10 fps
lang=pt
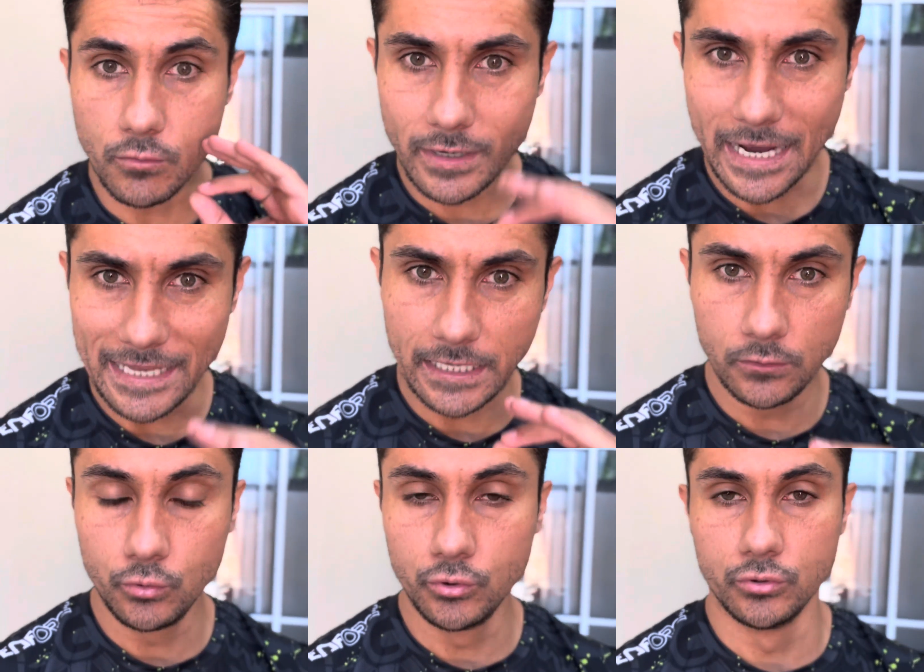cada
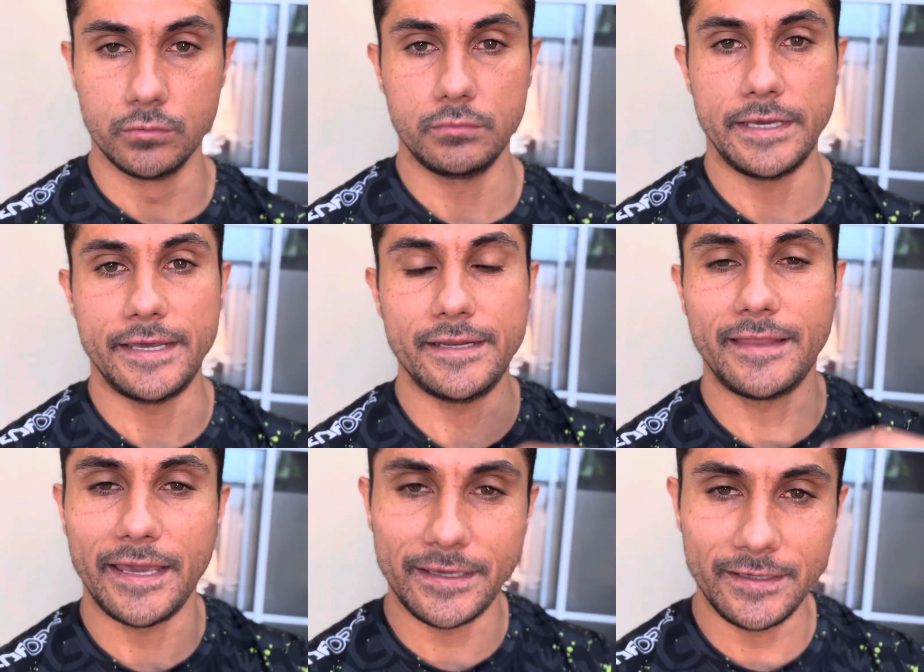aluno ele
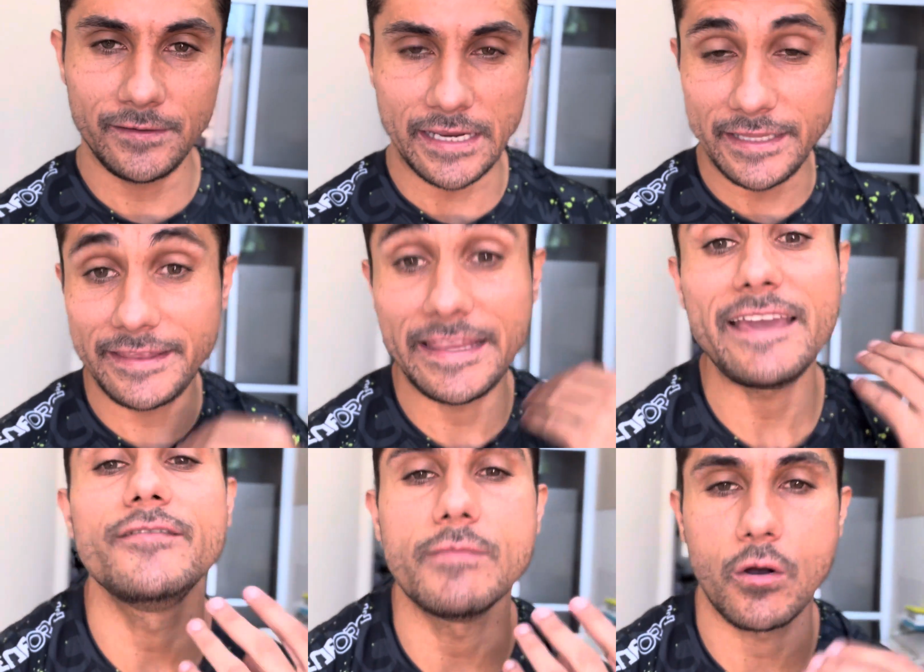tem, ele
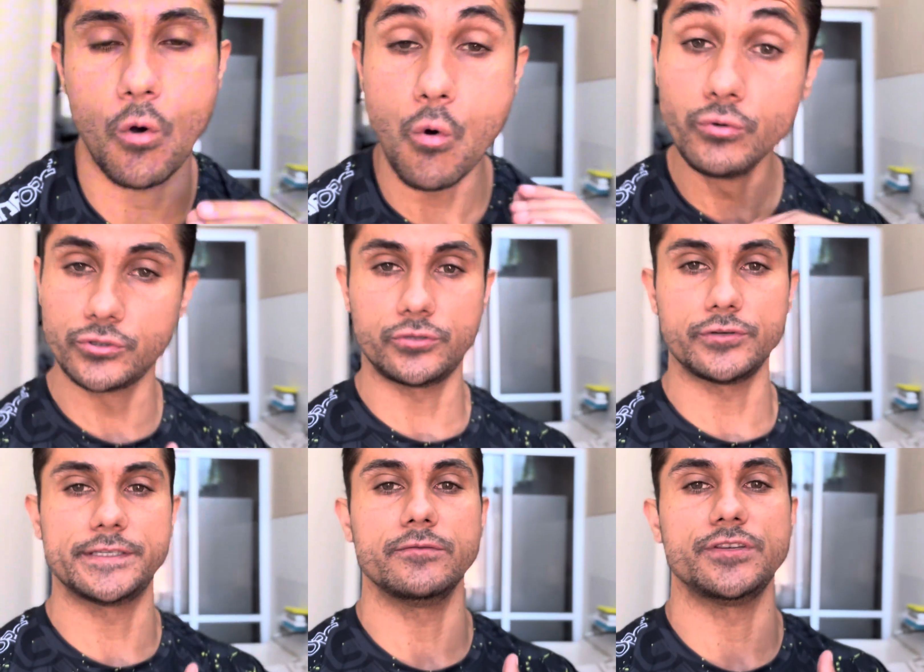teve uma
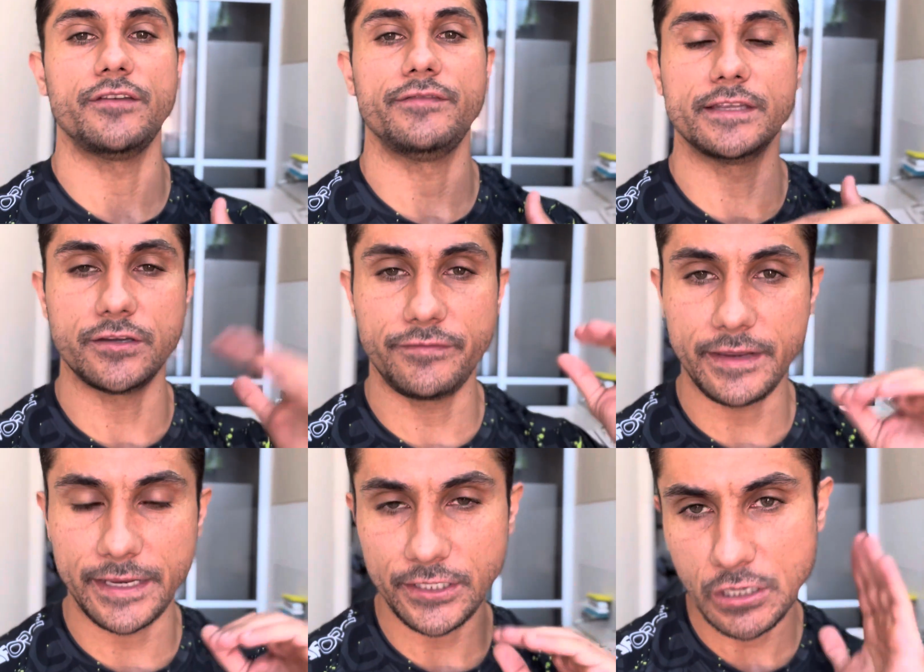construção de vida
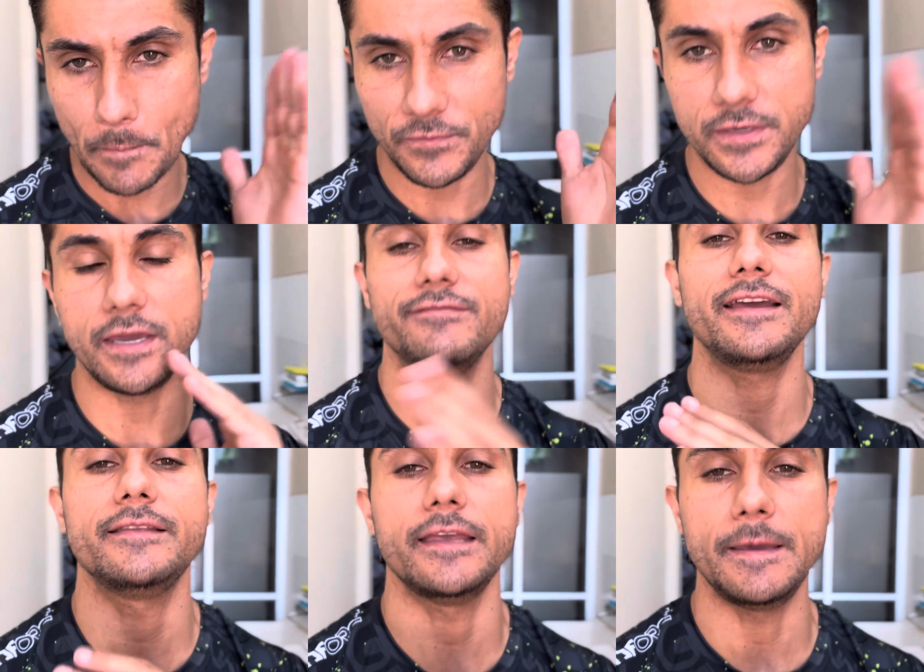diferente e ele vai
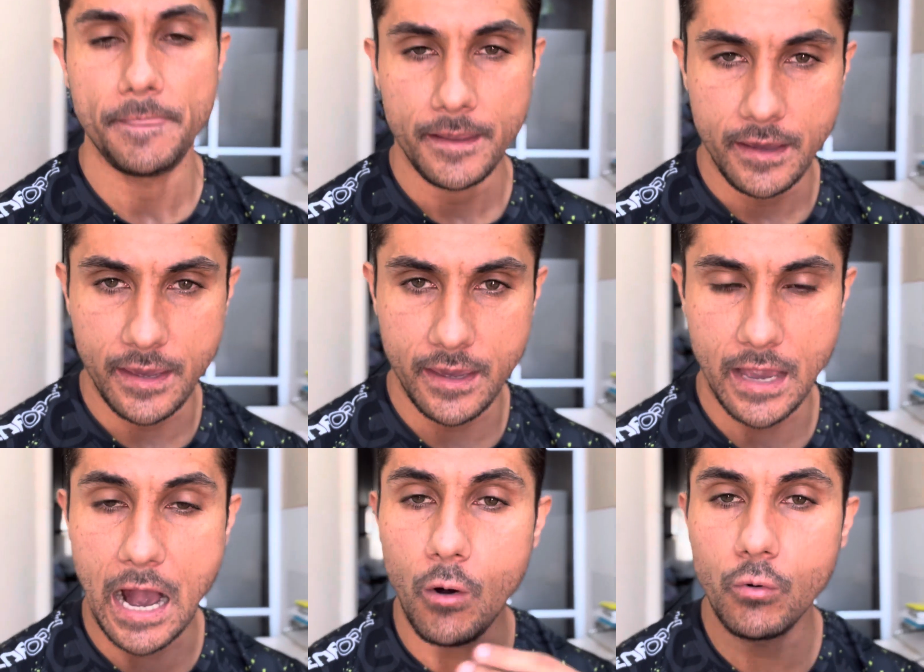ter é,
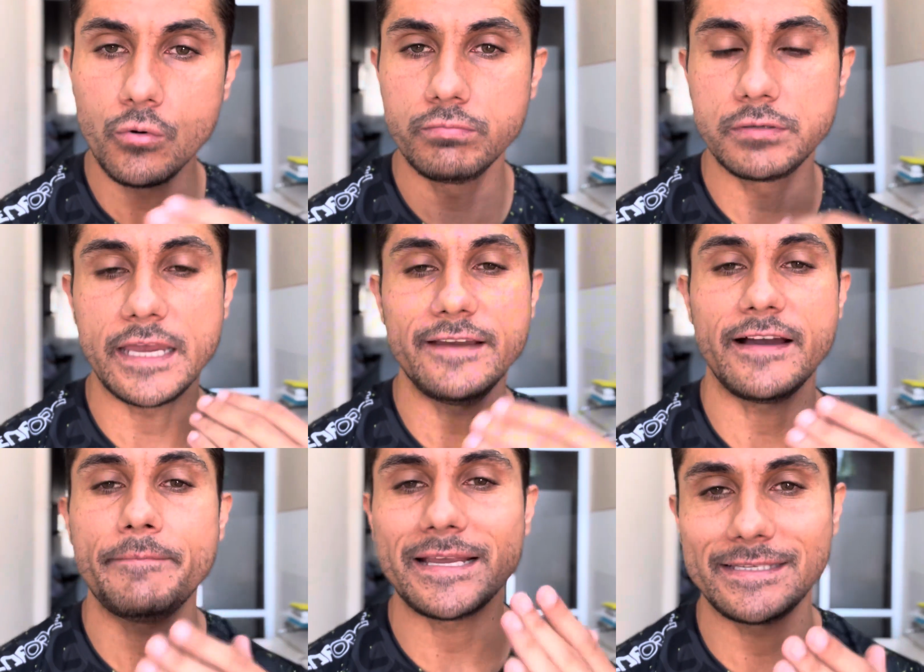algo que ele vai
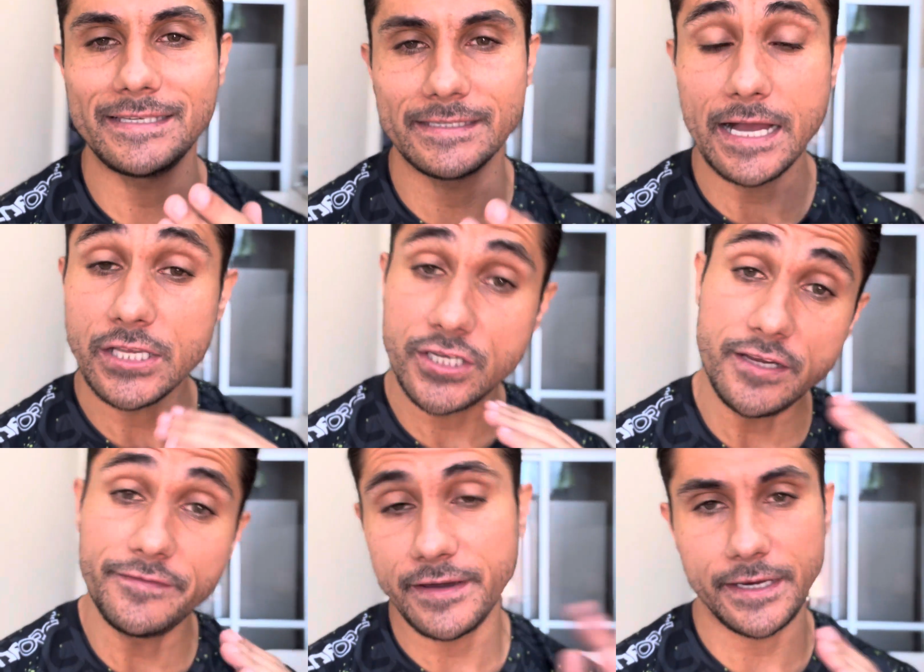precisar
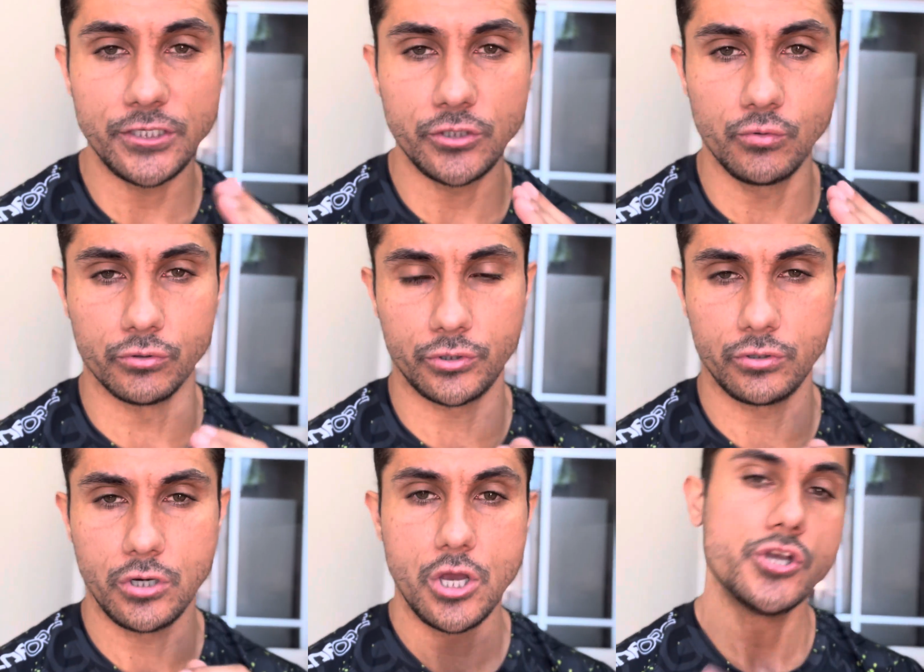diferente do outro.
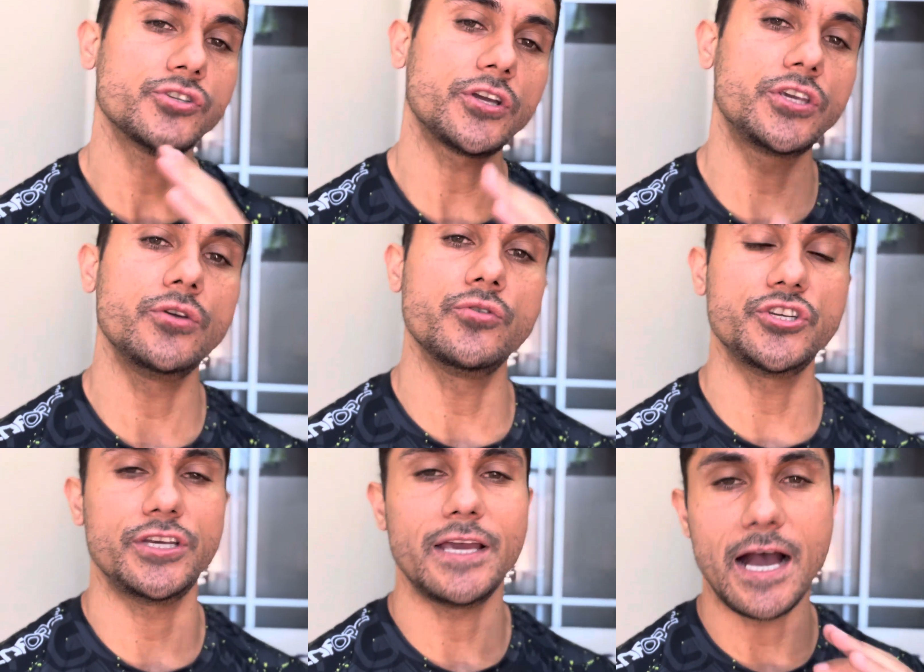Só que
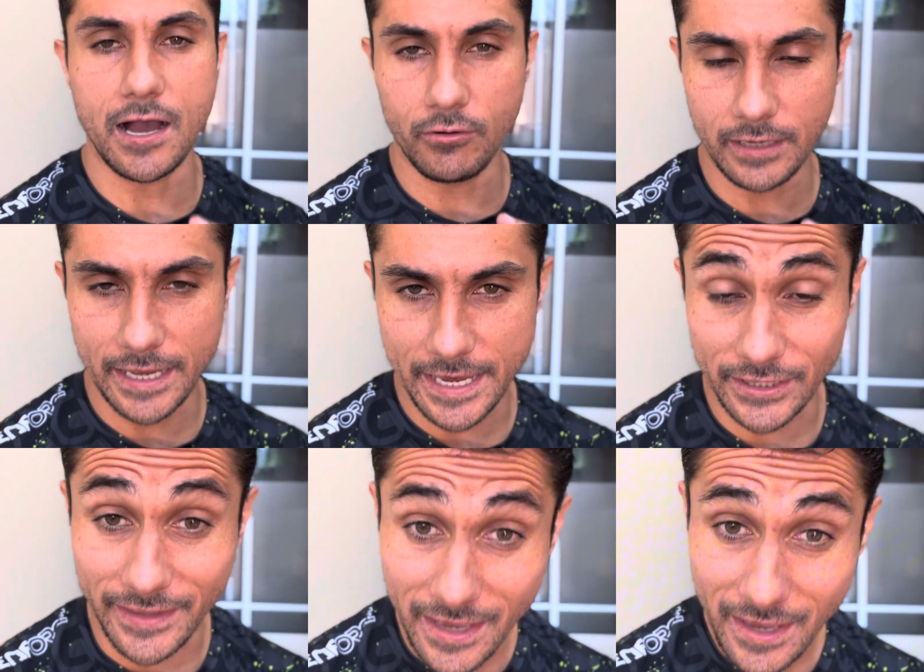hoje a aula é
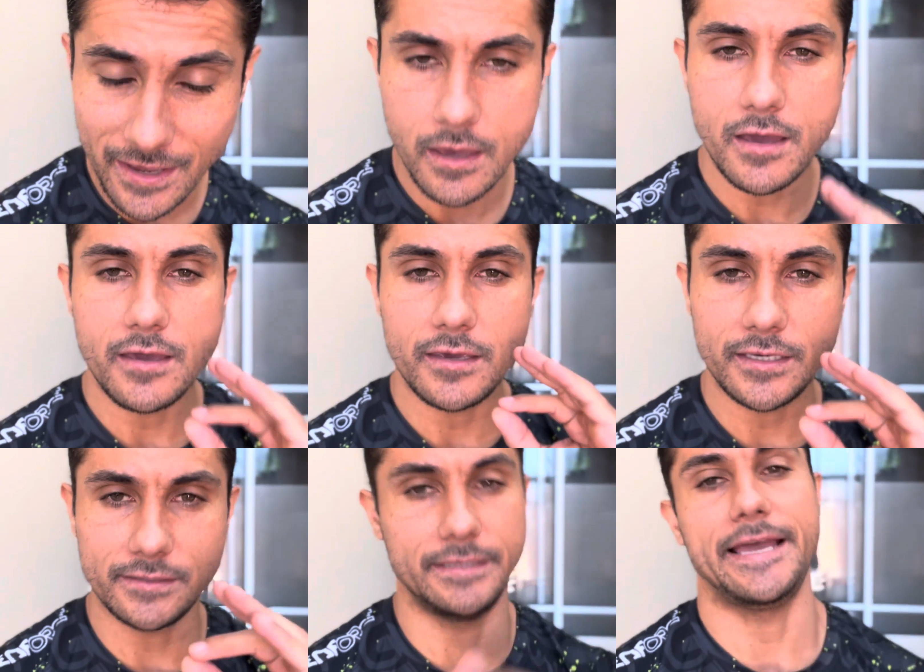de
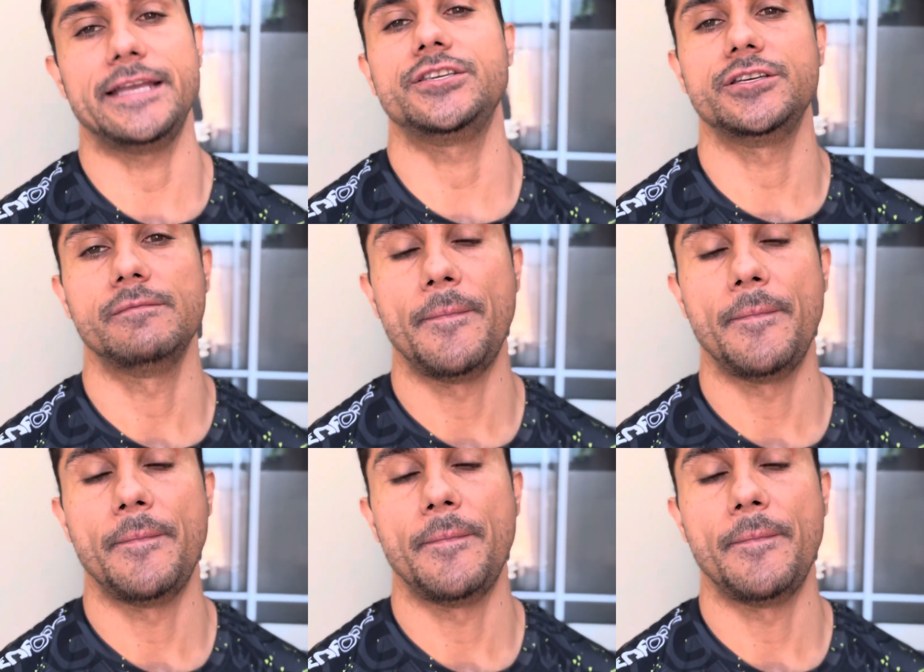Snatch.